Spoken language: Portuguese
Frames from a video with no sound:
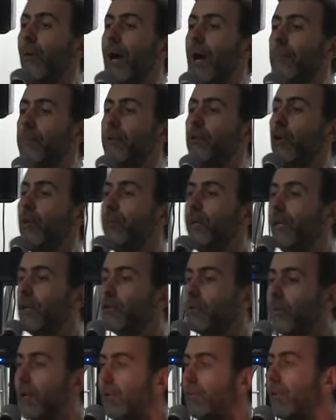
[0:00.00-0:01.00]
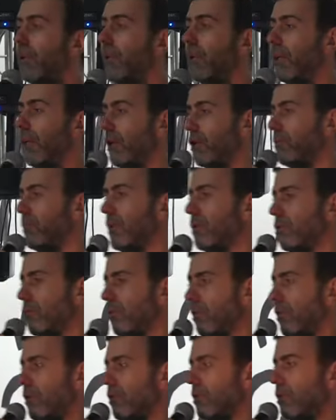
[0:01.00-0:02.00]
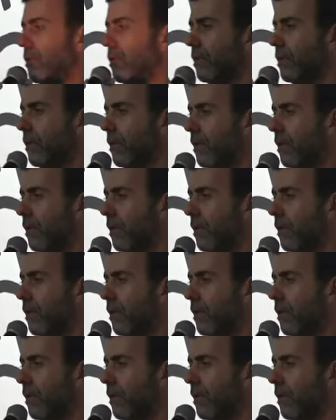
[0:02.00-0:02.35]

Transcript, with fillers: um amplo domínio sobre a vida daquelas pessoas.